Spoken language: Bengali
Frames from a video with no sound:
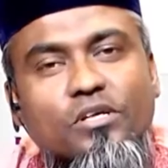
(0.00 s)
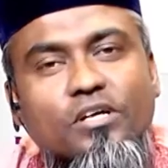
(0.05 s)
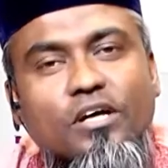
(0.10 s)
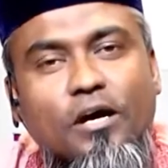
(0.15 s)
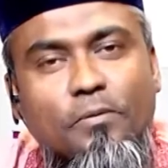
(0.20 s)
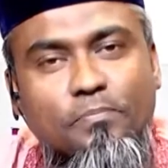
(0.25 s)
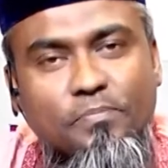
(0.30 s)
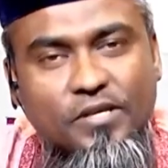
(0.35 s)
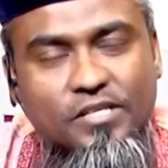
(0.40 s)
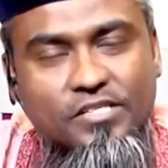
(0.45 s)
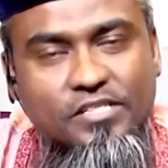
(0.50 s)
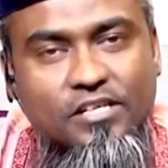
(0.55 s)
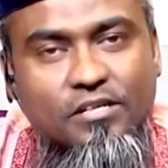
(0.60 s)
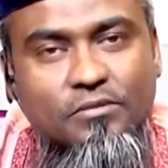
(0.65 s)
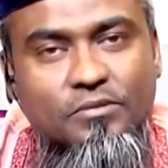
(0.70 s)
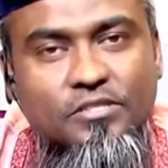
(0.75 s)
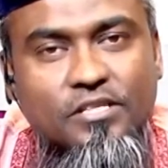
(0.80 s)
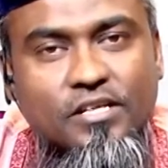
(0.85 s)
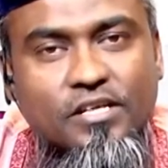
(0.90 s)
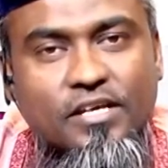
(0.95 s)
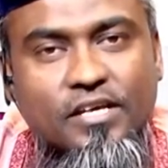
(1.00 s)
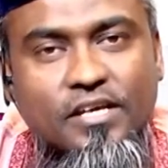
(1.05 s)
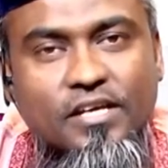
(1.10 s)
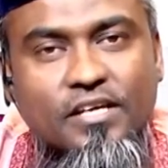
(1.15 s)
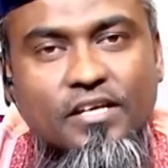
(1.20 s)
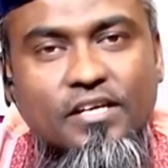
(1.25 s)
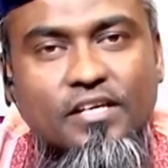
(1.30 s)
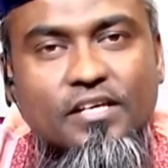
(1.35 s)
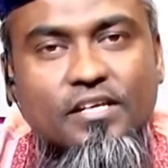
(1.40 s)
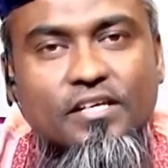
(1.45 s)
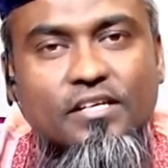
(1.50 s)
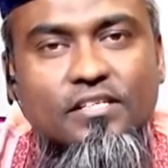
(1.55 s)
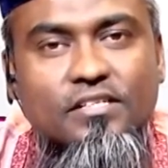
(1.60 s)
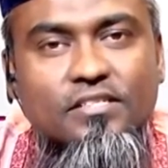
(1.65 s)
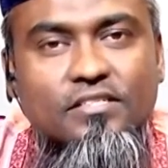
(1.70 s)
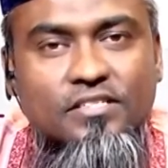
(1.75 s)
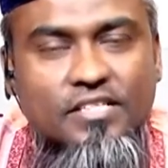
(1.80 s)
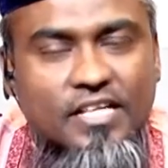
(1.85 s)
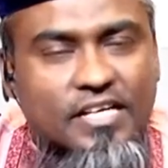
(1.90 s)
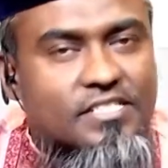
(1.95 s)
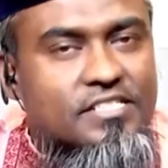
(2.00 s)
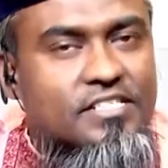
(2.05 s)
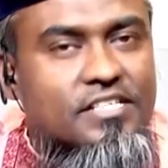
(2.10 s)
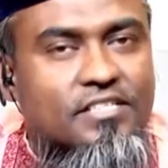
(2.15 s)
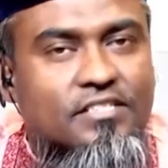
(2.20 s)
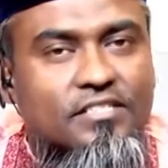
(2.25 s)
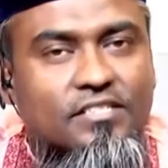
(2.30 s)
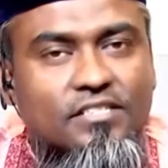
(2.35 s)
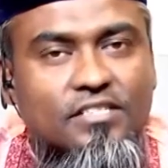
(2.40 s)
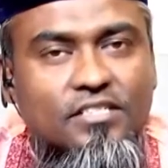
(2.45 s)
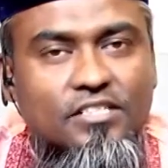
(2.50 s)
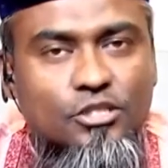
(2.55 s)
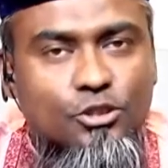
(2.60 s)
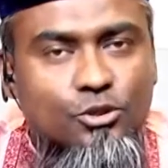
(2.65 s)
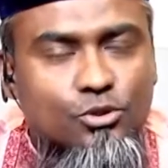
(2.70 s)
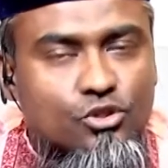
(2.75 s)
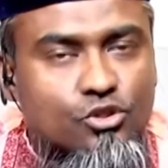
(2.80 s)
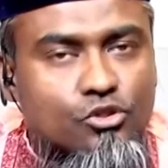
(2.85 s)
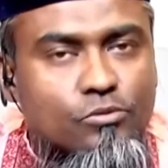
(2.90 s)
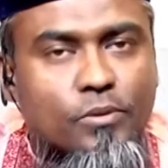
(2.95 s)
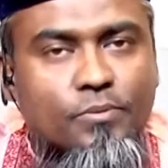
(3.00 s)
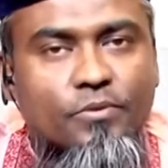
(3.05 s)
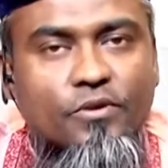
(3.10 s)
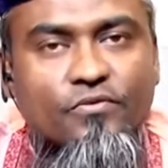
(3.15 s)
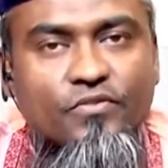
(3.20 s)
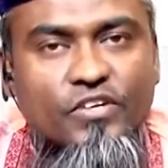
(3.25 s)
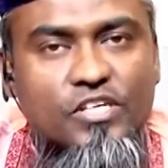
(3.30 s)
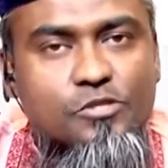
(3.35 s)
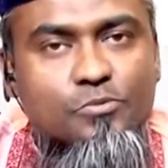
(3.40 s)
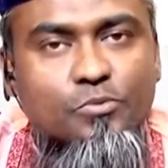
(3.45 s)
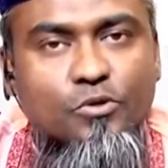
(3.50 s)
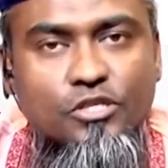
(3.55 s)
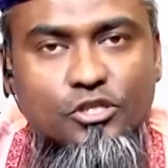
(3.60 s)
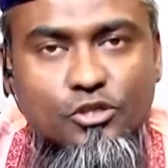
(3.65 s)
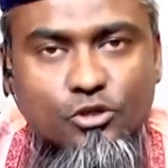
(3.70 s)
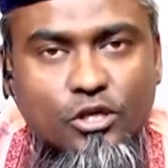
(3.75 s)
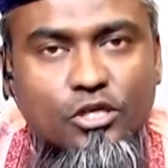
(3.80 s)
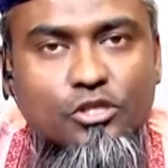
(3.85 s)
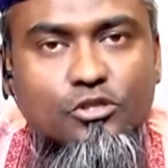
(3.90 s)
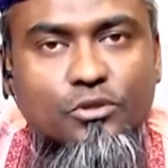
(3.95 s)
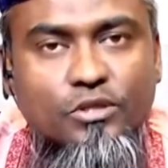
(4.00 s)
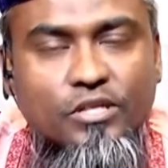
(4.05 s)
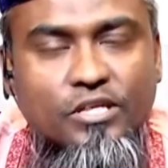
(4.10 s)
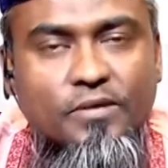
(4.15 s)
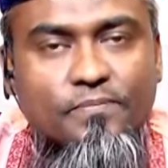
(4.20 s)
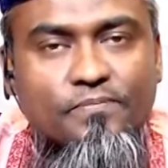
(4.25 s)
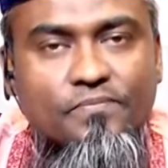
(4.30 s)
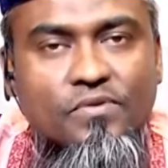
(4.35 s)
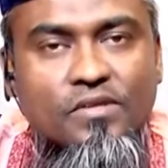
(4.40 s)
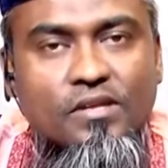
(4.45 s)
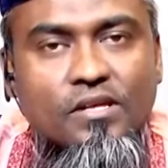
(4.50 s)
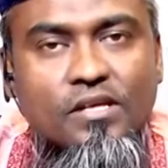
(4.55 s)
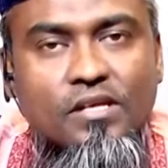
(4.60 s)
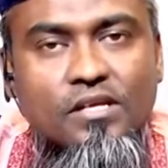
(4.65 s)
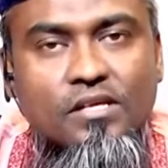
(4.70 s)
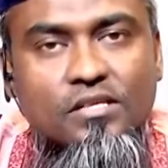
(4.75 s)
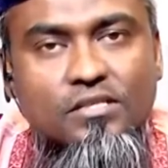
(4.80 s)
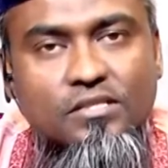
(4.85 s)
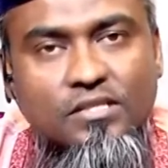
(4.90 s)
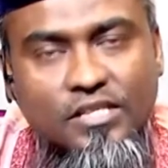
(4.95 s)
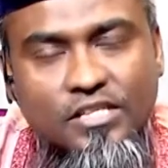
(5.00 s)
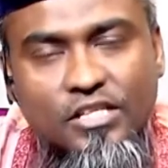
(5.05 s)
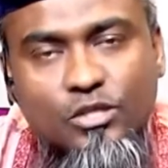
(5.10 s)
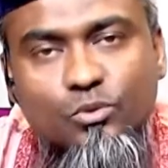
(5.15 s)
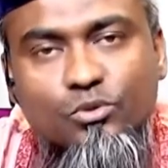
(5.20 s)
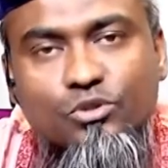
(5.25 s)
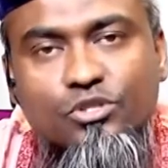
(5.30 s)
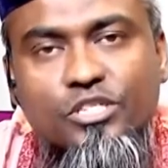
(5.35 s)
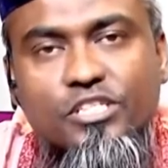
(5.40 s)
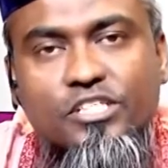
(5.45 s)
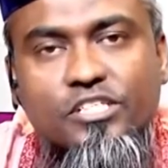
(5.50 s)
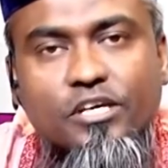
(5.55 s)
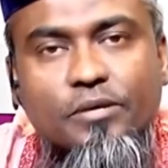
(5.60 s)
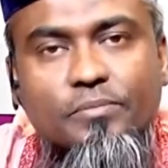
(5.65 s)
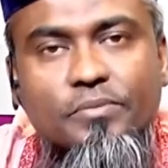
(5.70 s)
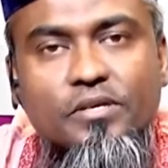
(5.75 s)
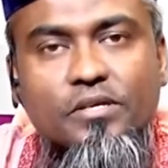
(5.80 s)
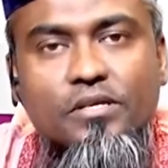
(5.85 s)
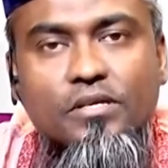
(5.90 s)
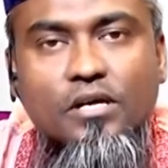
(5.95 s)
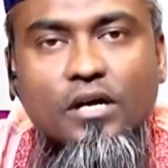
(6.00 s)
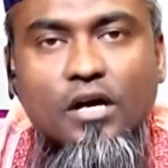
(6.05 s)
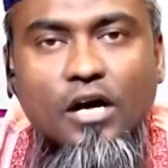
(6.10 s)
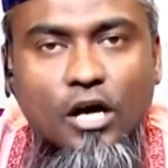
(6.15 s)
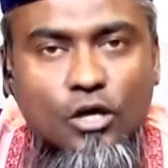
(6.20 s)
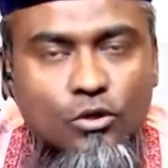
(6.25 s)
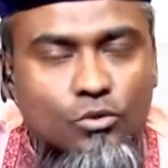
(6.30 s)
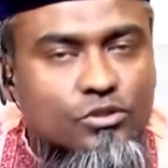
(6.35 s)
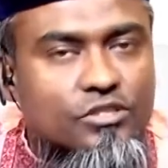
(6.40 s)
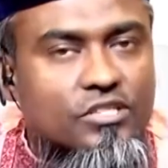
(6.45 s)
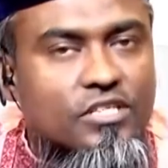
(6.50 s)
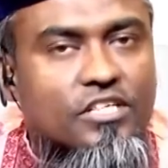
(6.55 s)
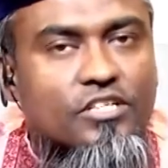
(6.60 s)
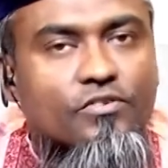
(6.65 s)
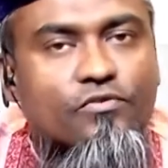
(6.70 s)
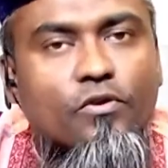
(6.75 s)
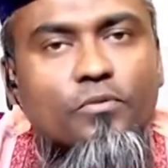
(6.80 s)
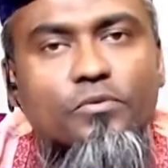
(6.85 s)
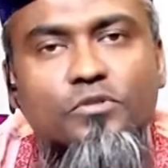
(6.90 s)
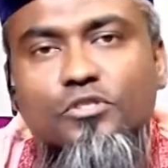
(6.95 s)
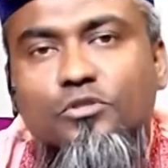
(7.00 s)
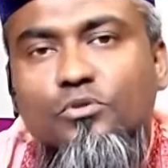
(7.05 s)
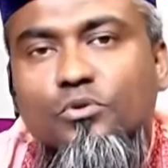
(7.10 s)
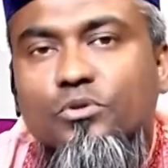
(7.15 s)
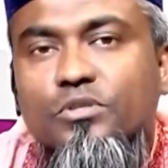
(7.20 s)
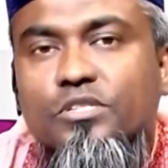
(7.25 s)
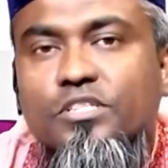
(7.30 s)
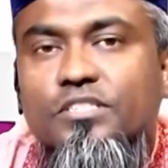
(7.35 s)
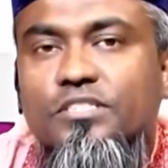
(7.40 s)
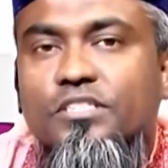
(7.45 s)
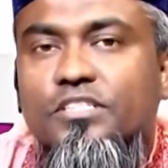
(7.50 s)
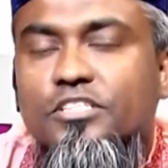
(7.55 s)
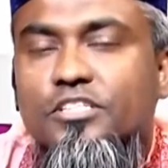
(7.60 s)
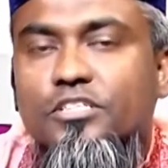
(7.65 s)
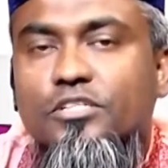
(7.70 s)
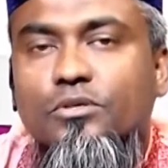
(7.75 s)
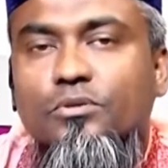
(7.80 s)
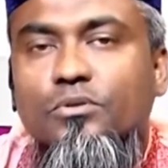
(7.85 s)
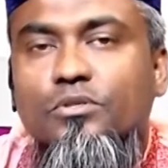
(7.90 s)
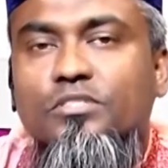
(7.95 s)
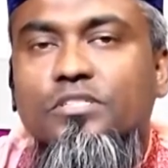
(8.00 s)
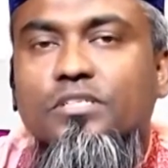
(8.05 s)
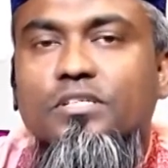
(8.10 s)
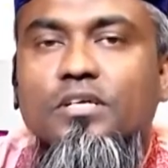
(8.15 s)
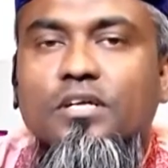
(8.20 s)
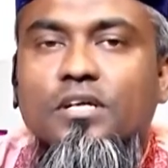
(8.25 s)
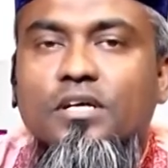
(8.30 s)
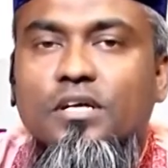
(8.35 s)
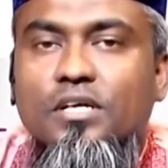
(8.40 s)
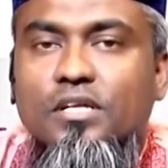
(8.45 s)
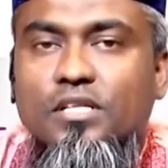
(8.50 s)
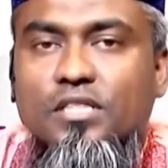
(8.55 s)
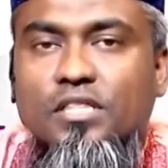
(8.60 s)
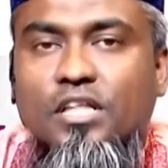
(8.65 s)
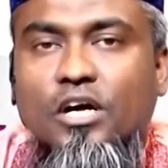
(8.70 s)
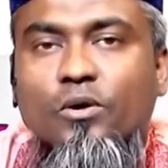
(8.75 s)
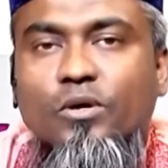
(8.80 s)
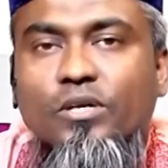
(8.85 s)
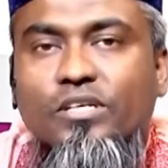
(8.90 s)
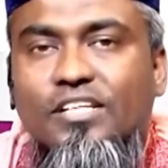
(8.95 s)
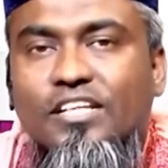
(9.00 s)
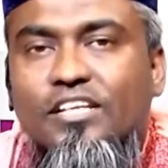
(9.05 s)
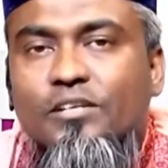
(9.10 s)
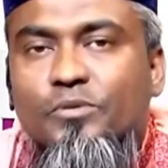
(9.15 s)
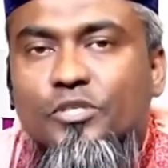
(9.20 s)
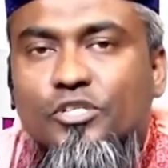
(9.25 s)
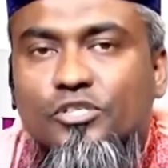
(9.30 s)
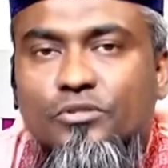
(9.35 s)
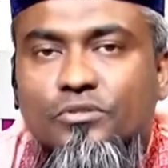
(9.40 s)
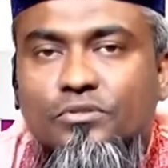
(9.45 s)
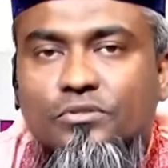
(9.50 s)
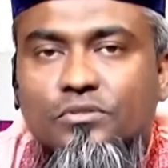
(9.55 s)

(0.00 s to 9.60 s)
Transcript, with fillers: আপনারা যারা আমাদেরকে দেখছেন ইউটিউব এবং ফেসবুকে সরাসরি তাদের উদ্দেশ্যে আমি আরও যে ইনফরমেশনগুলো দিচ্ছি সেটা হলো যে দাওয়া টেলিভিশন